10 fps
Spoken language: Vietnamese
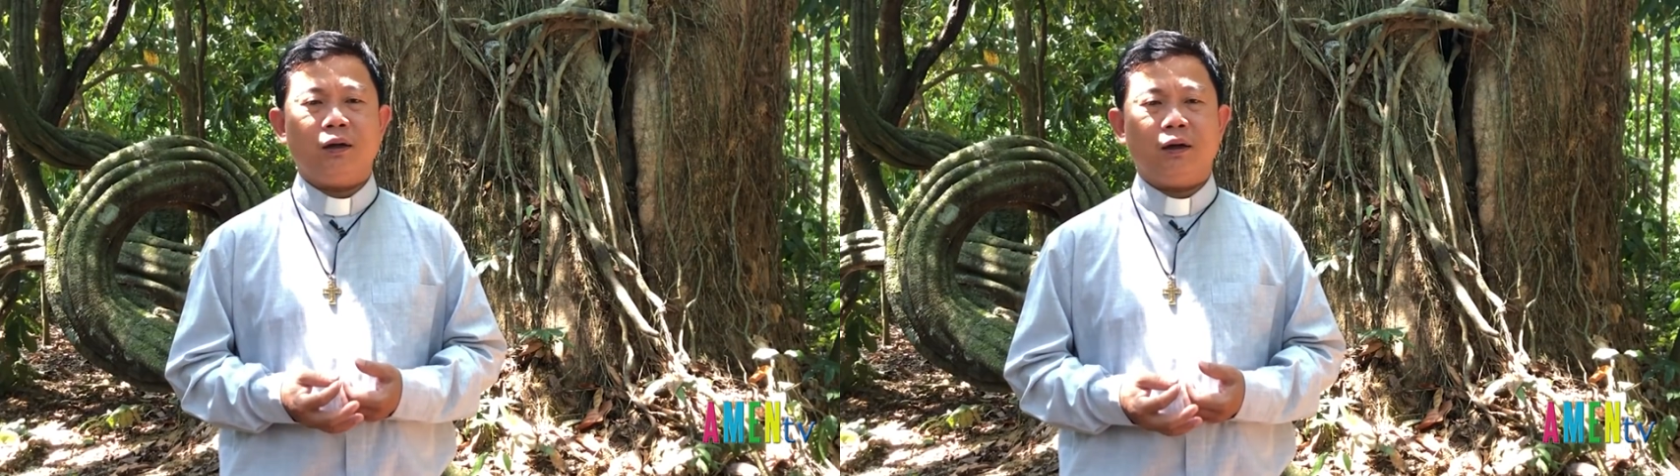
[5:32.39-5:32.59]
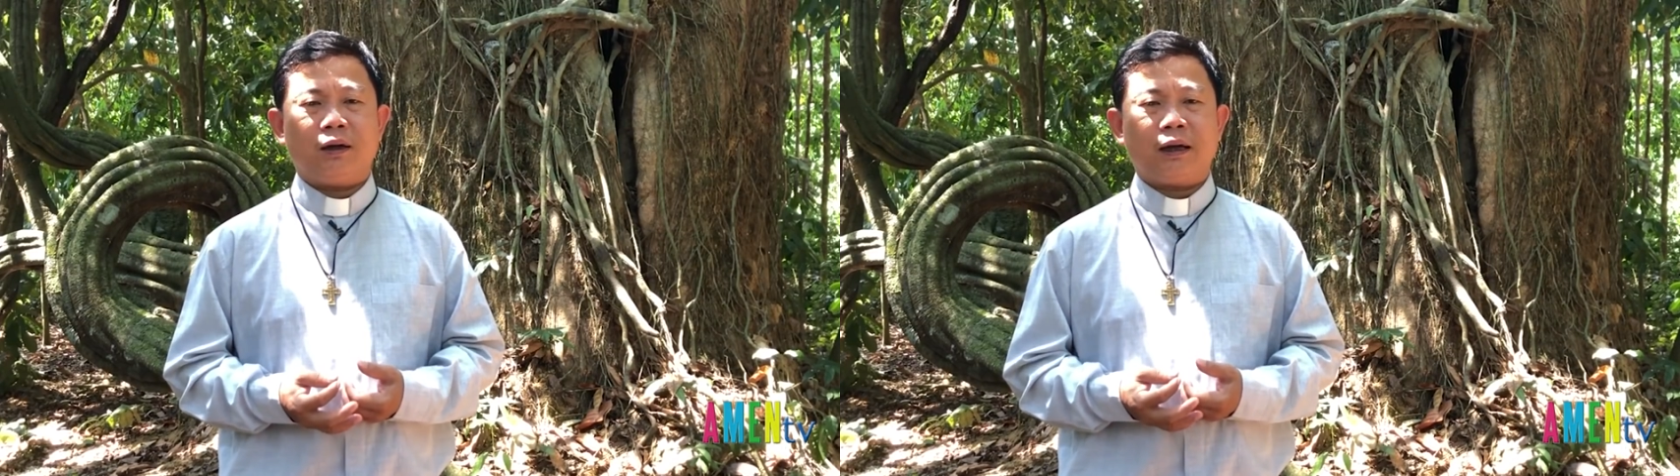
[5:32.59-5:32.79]

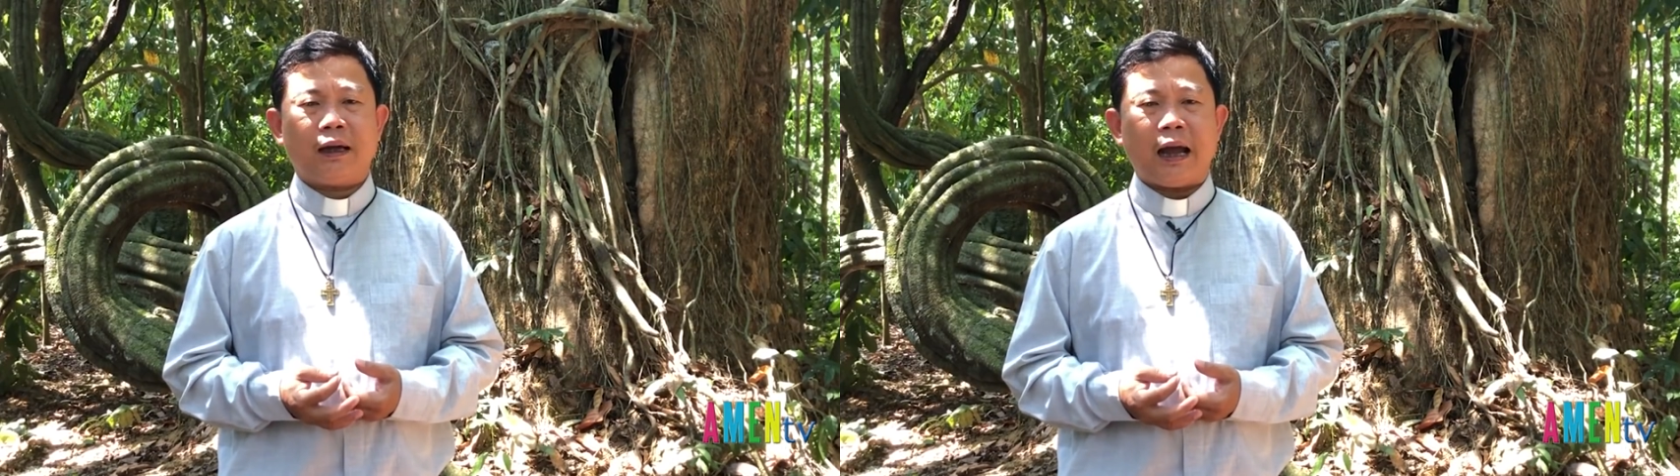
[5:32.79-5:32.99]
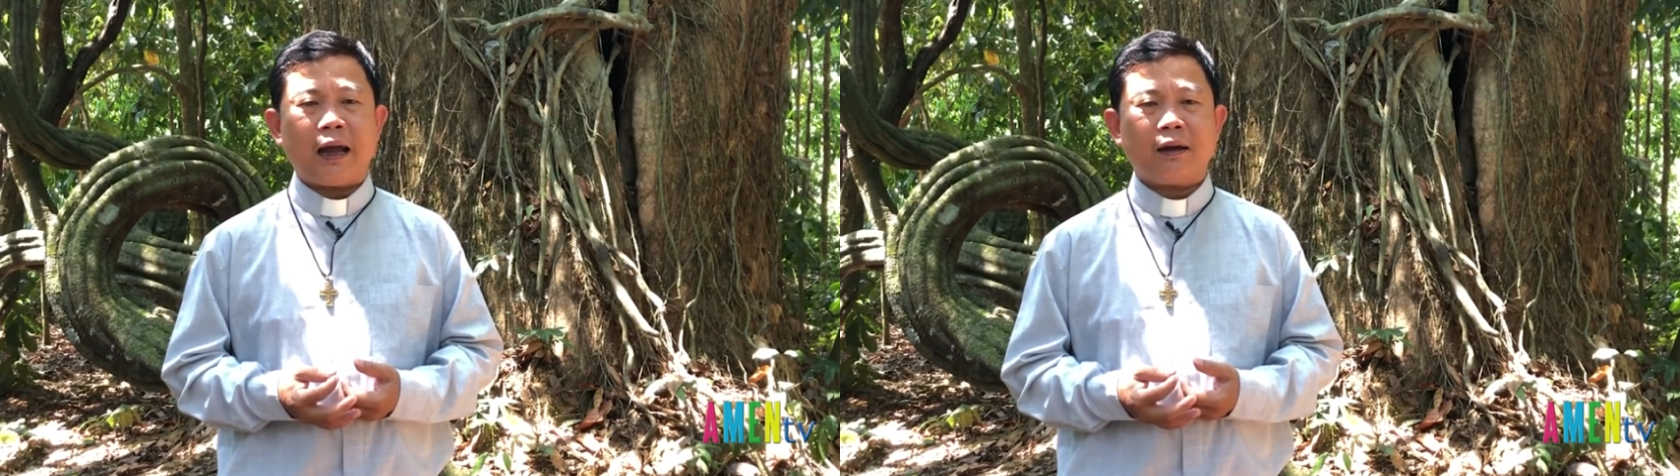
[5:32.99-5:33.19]
lựa
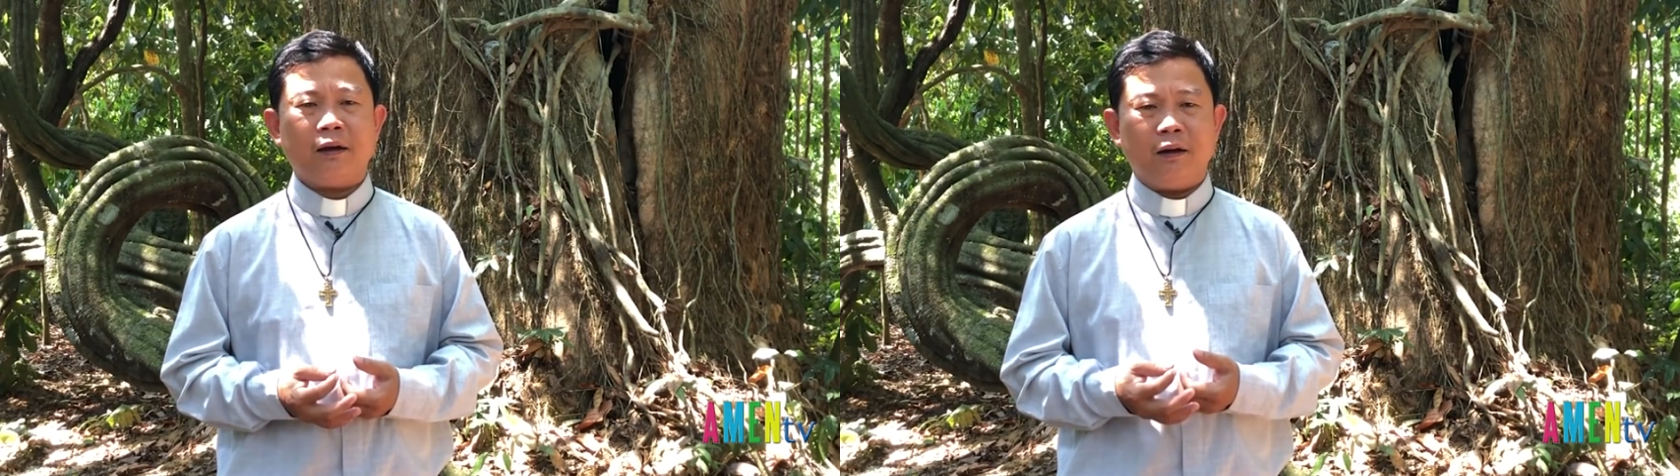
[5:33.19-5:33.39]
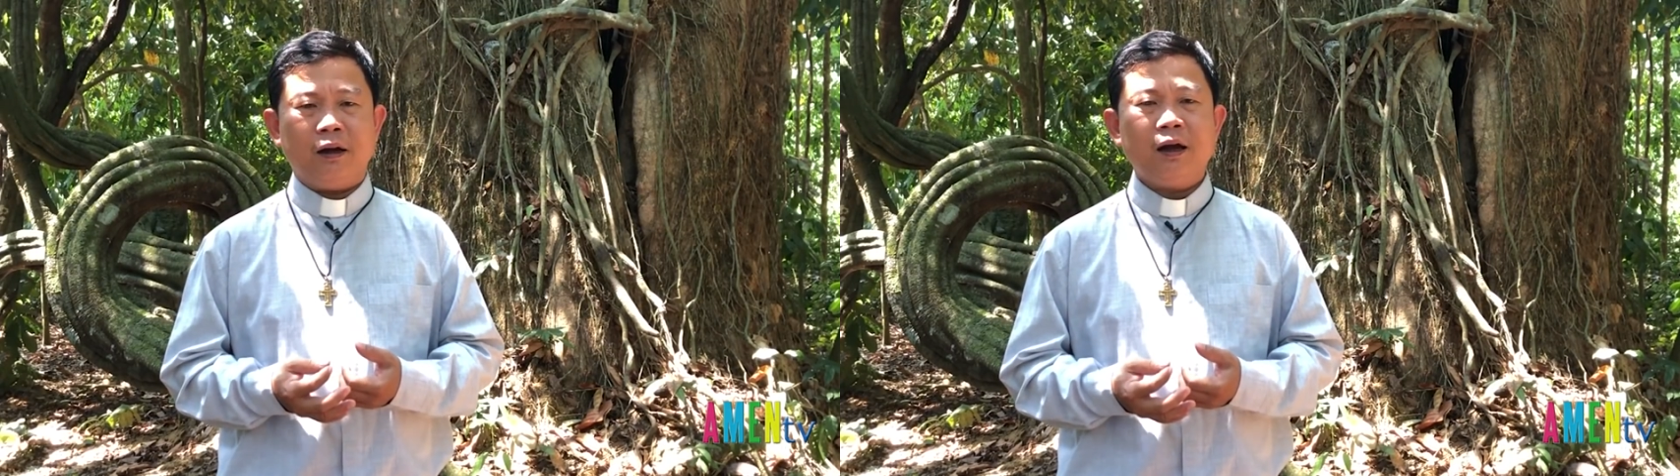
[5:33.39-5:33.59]
khác
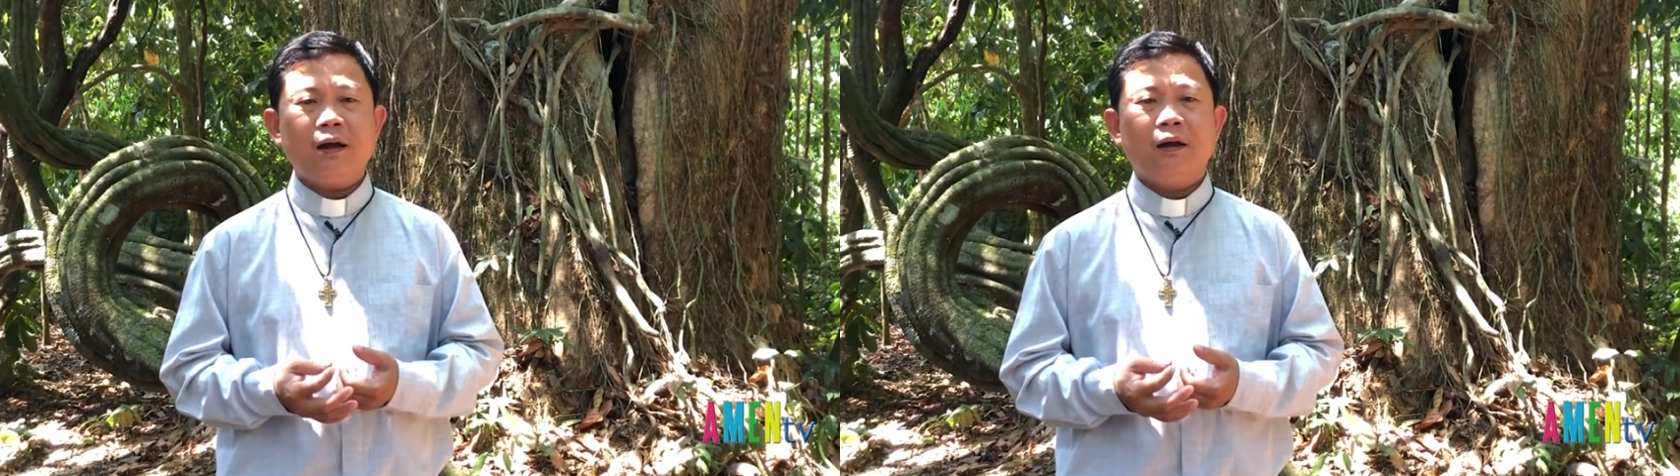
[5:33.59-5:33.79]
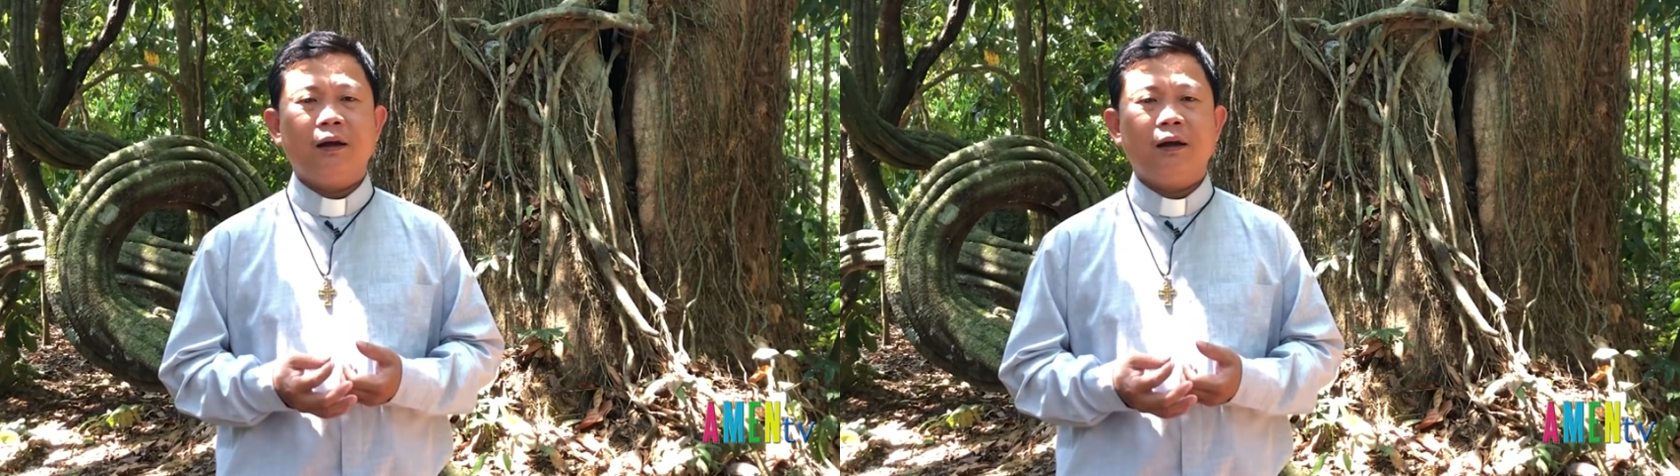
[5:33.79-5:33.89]
nữa